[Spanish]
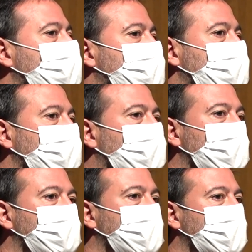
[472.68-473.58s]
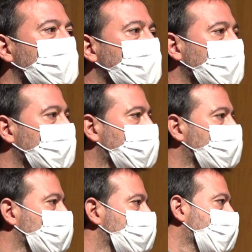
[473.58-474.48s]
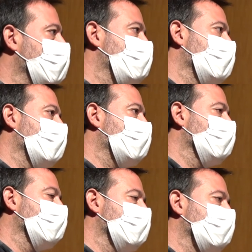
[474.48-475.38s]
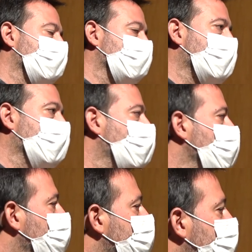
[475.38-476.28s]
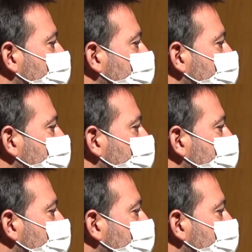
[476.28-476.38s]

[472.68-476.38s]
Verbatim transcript: bastante fuerte en contra de la instalación de estos campos, en este